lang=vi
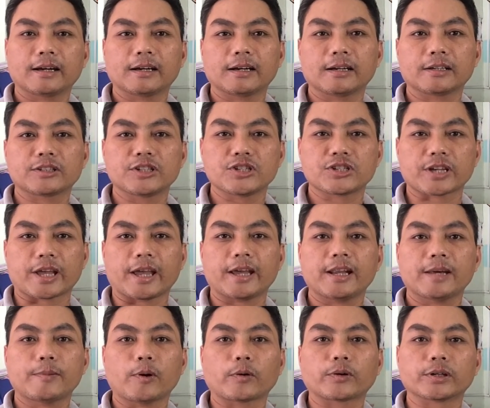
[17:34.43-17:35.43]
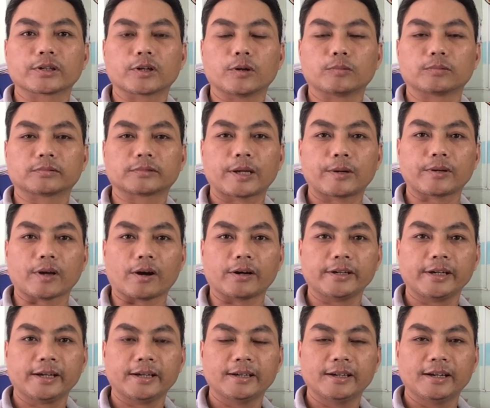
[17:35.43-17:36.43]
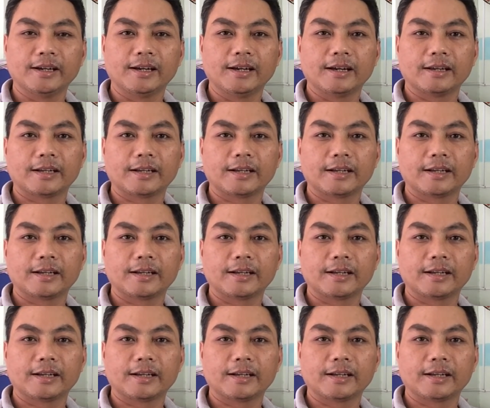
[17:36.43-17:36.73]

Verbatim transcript: ờ, chia sẻ để mọi người cùng theo dõi nha